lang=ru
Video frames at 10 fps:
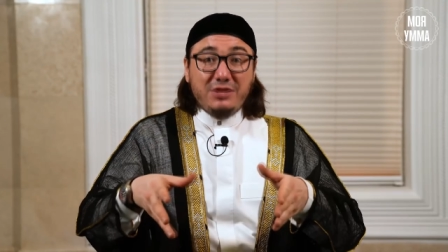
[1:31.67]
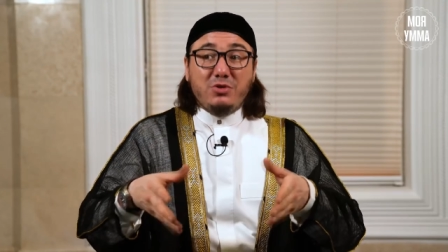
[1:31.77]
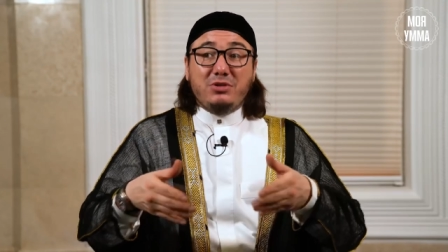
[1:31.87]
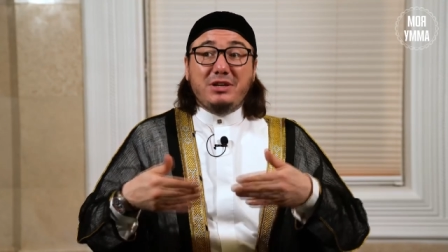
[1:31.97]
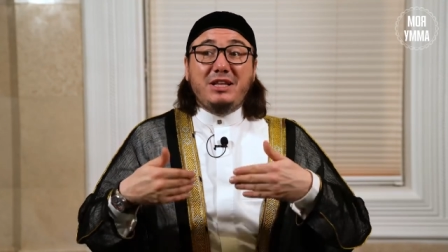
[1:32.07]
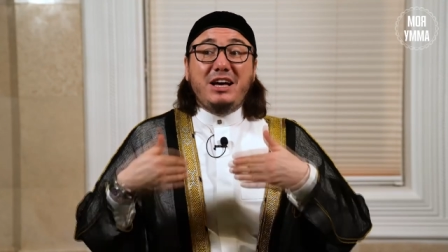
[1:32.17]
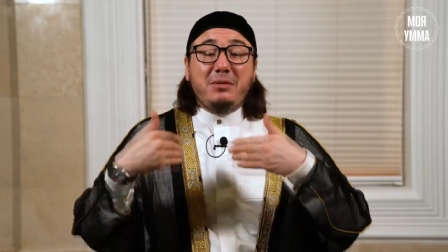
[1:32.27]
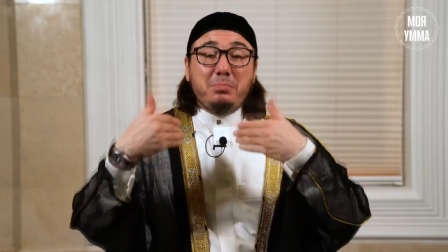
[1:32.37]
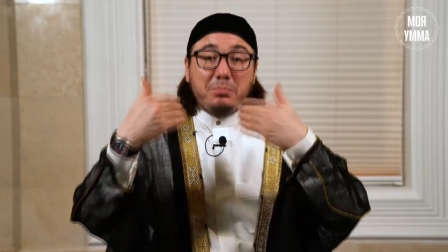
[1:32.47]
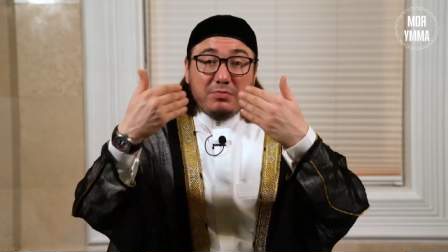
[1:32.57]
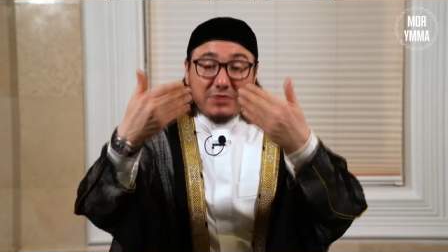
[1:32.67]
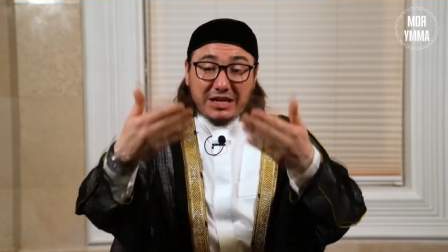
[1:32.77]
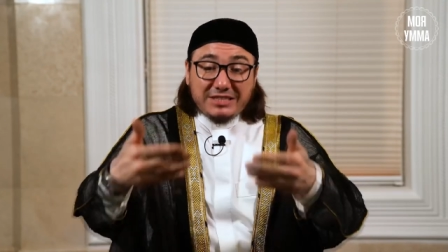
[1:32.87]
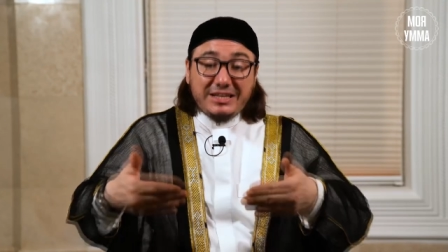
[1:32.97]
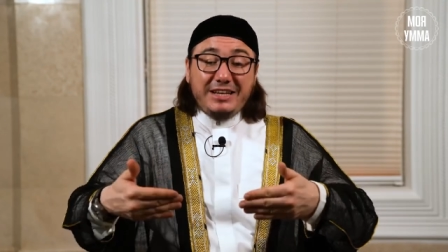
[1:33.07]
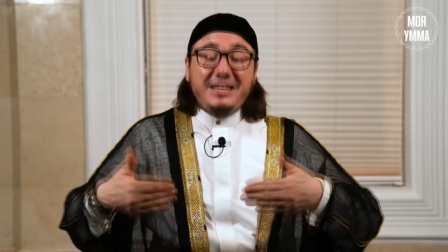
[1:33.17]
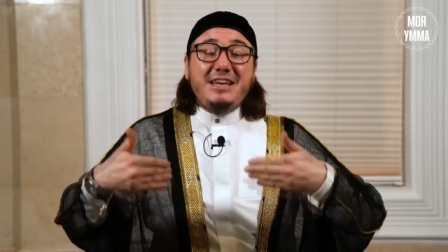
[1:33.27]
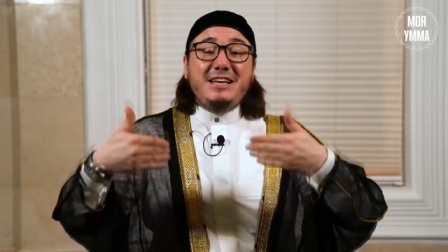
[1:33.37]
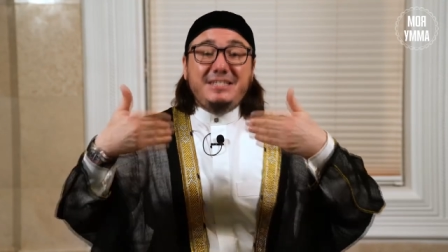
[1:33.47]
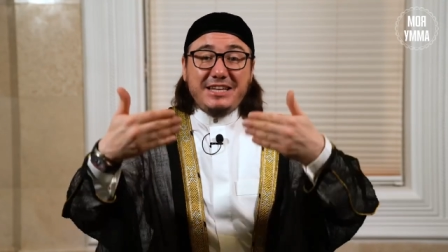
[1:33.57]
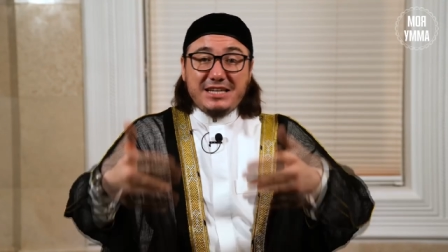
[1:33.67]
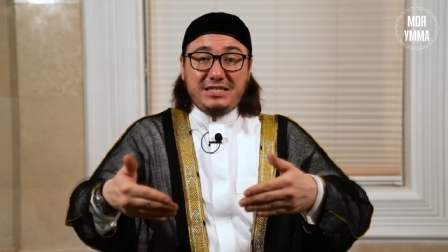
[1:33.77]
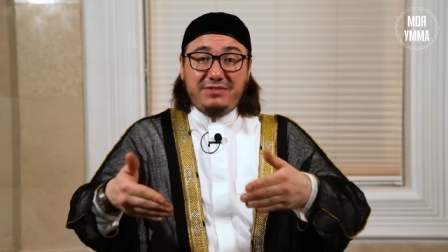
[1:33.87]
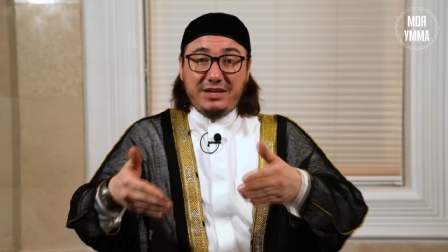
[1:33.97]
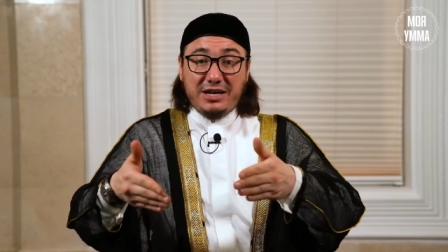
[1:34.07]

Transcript: то тогда остальные действия,